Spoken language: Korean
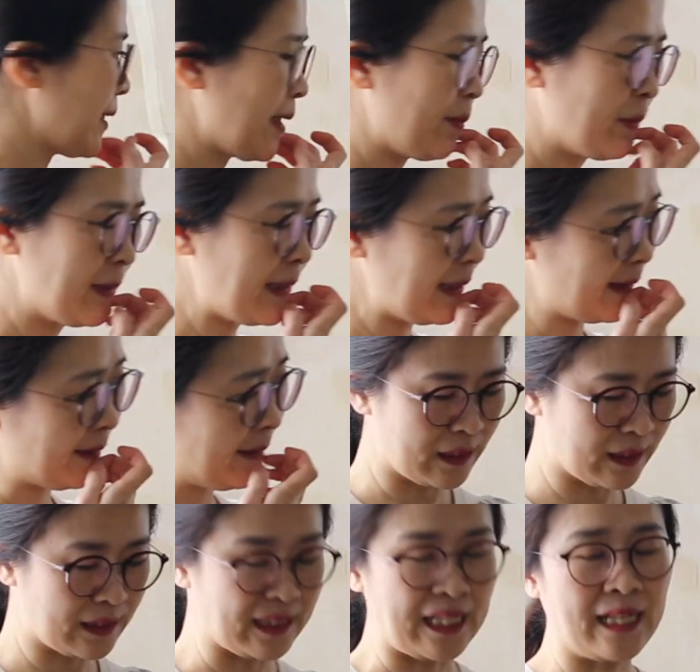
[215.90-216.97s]
때문에
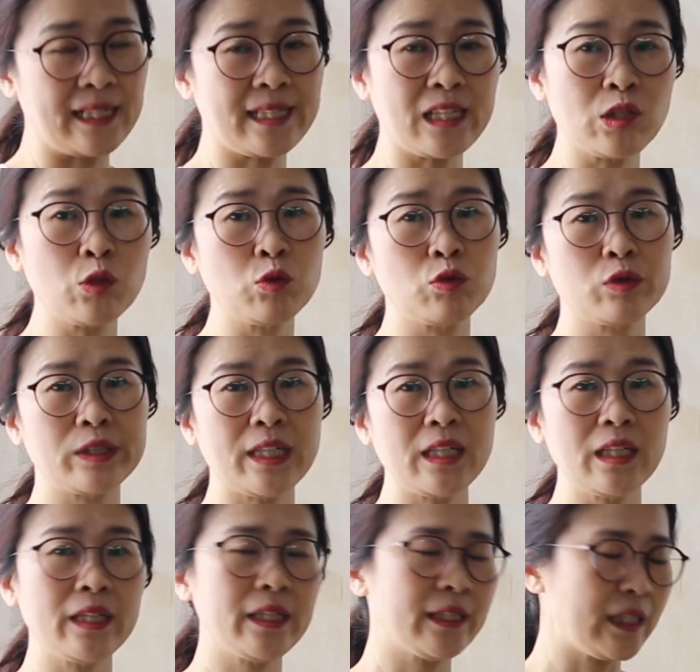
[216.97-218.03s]
잘 사선으로
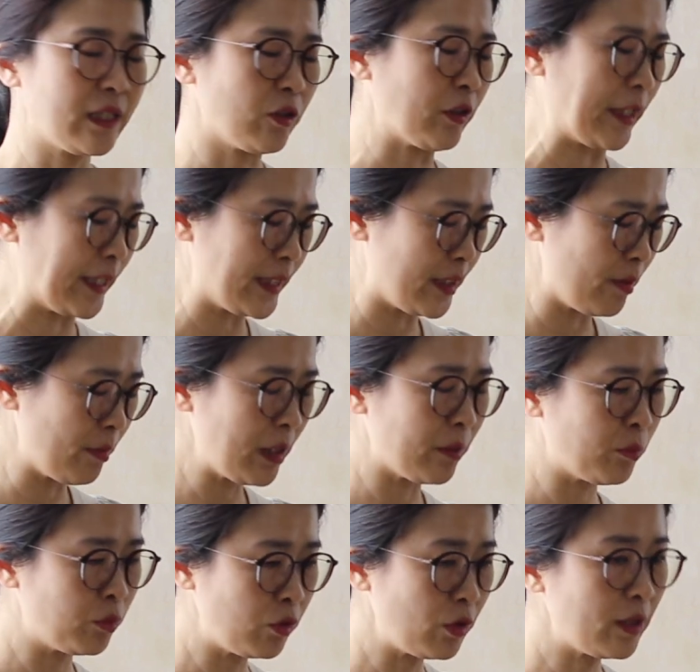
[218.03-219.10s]
잘라야 되는 건
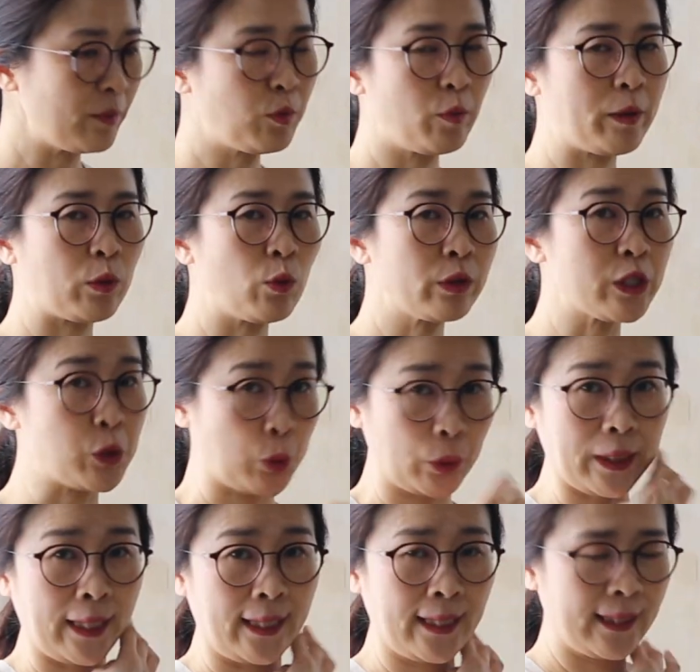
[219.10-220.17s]
아니지만 플로랄 폼에 꽂기
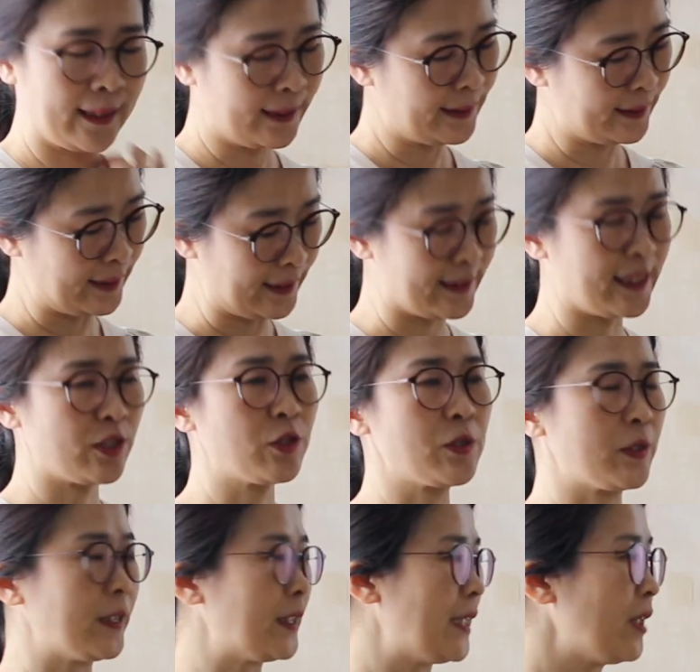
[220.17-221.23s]
좋게 그냥 사선
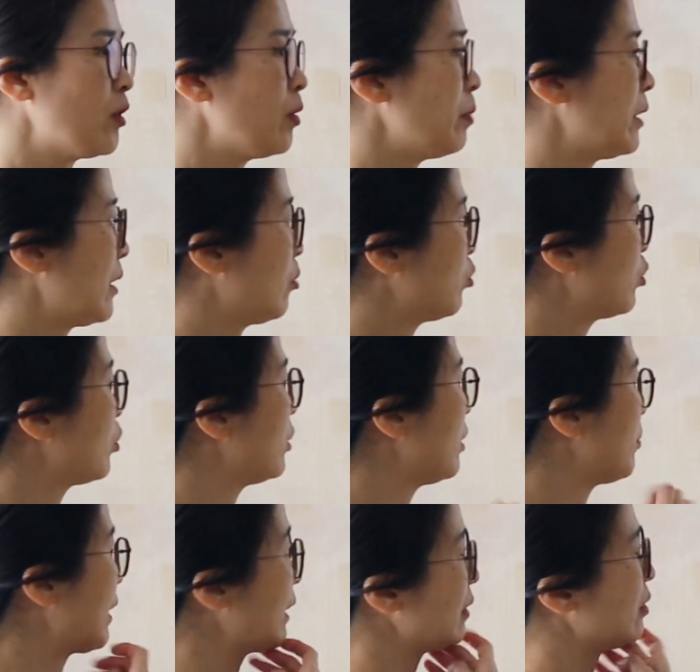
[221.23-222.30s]
처리를 한 겁니다. 물
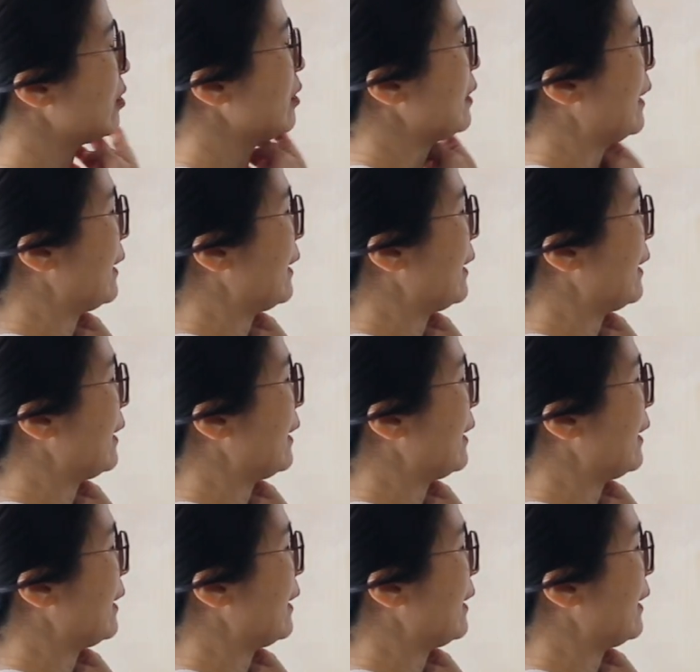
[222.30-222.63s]
올림 하는 거는